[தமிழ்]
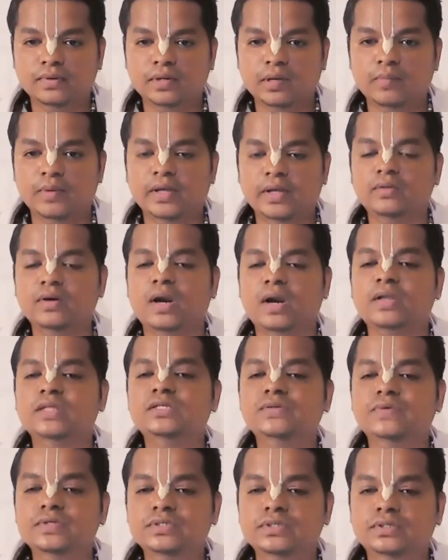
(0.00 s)
நம்மளை ஏதோ
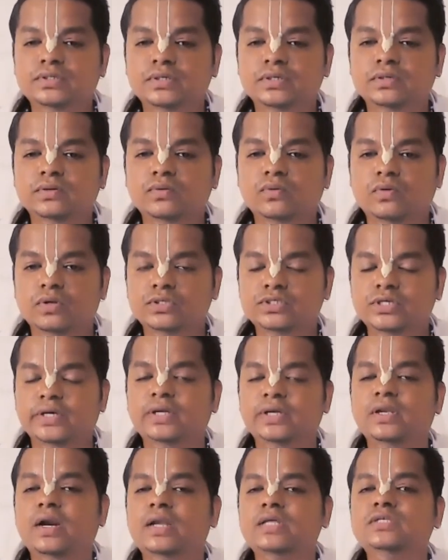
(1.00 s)
அடைச்சு வச்சுட்டு ஒரு
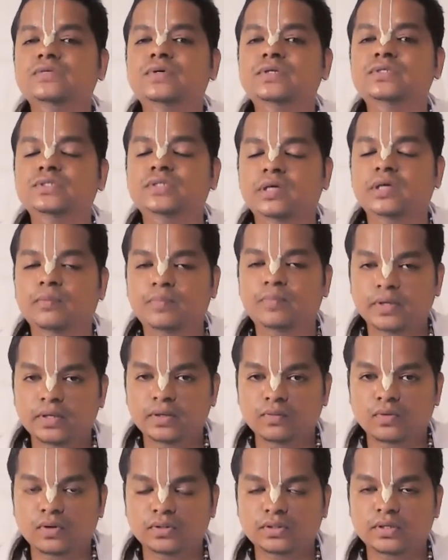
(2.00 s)
ஜெயில அடைச்சு வச்சுட்டு எப்படி
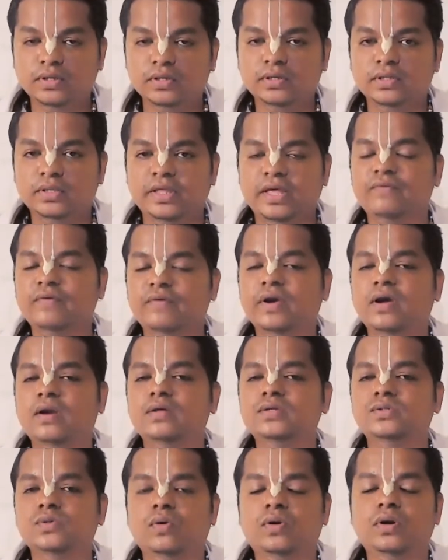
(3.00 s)
ஒருத்தருக்கு தேவையான
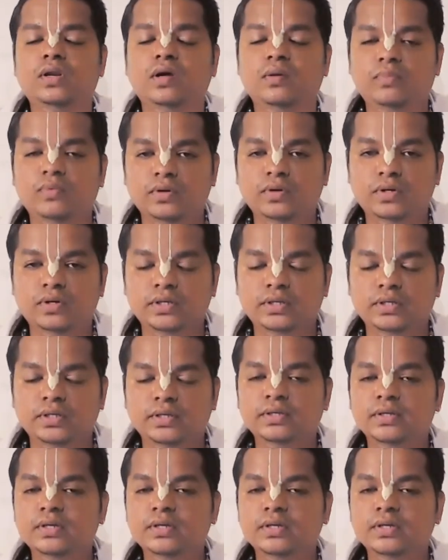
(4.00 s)
சோறு எல்லாம் போட்டுட்டு